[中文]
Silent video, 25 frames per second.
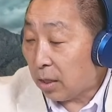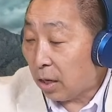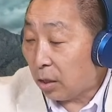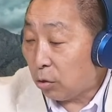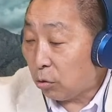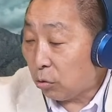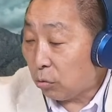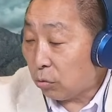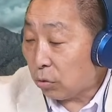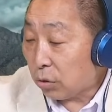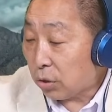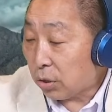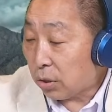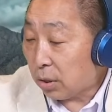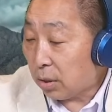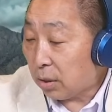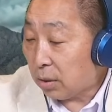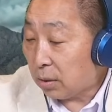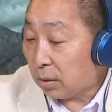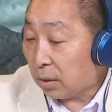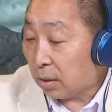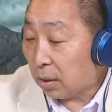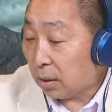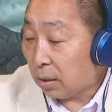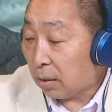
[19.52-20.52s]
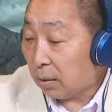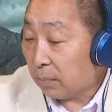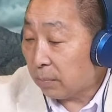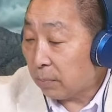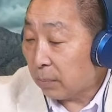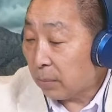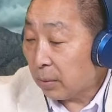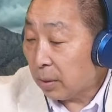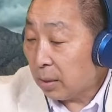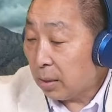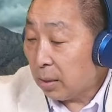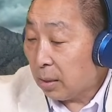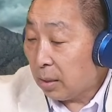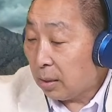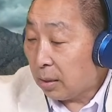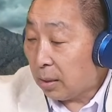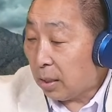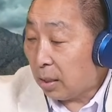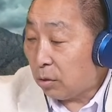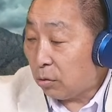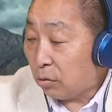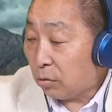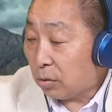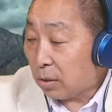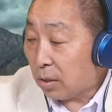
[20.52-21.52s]
电动车的
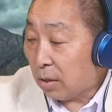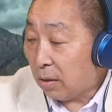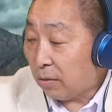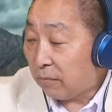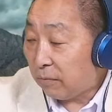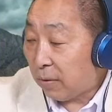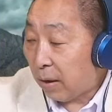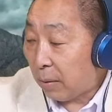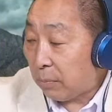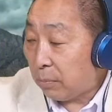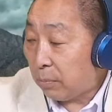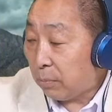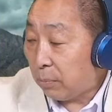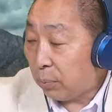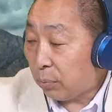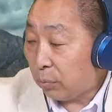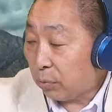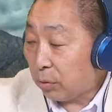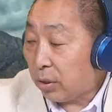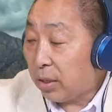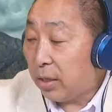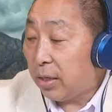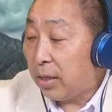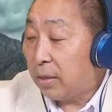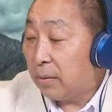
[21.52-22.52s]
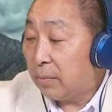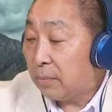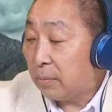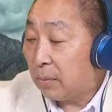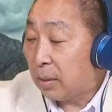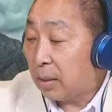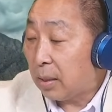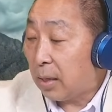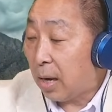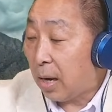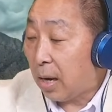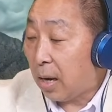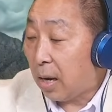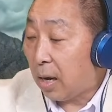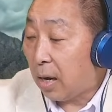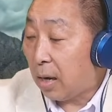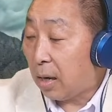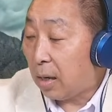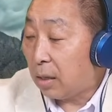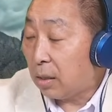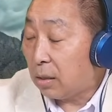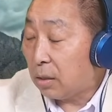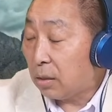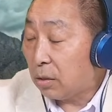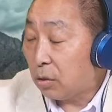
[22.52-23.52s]
电动车反补贴。
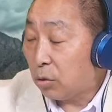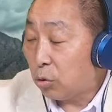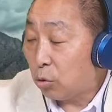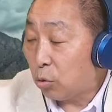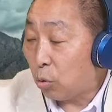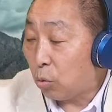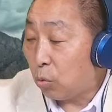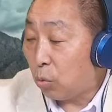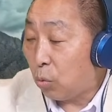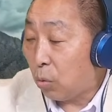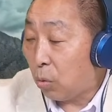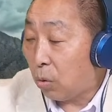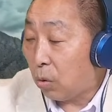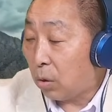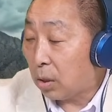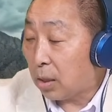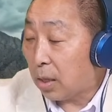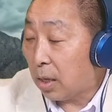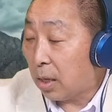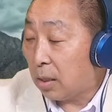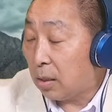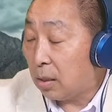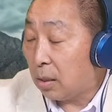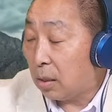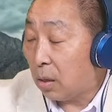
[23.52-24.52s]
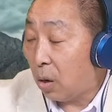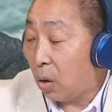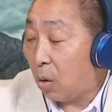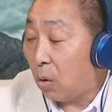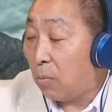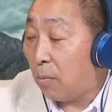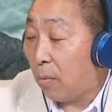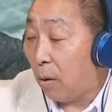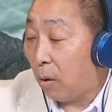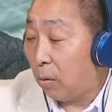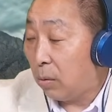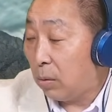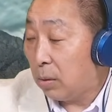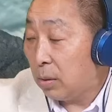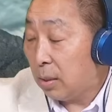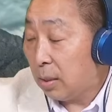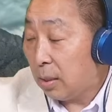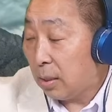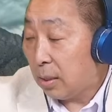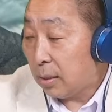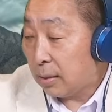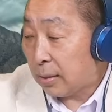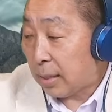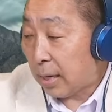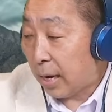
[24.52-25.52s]
那中国跟欧盟
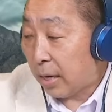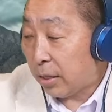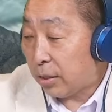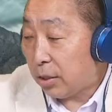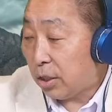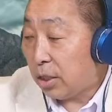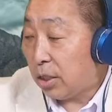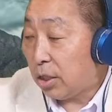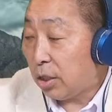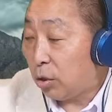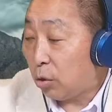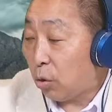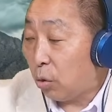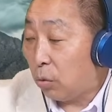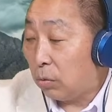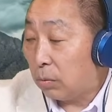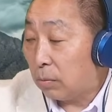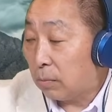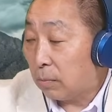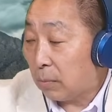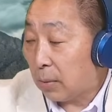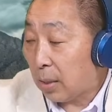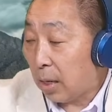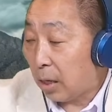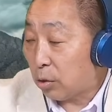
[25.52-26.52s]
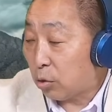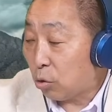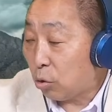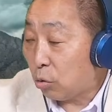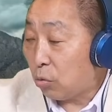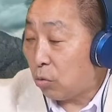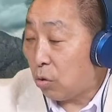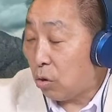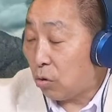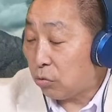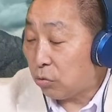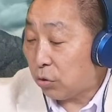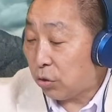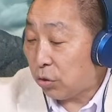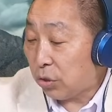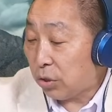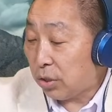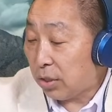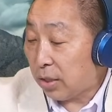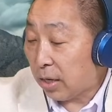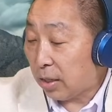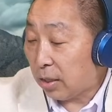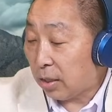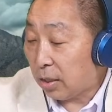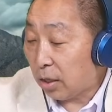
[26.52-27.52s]
在启动那中欧
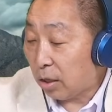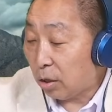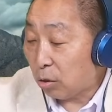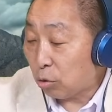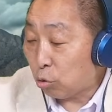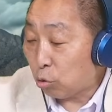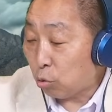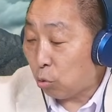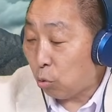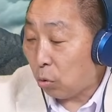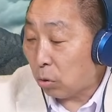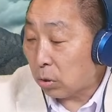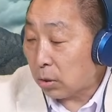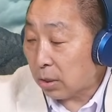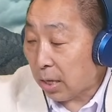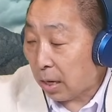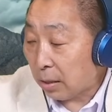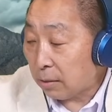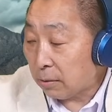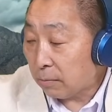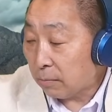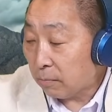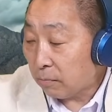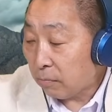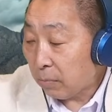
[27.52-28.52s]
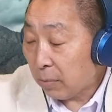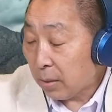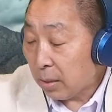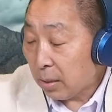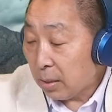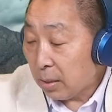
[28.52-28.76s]
之间的磋商，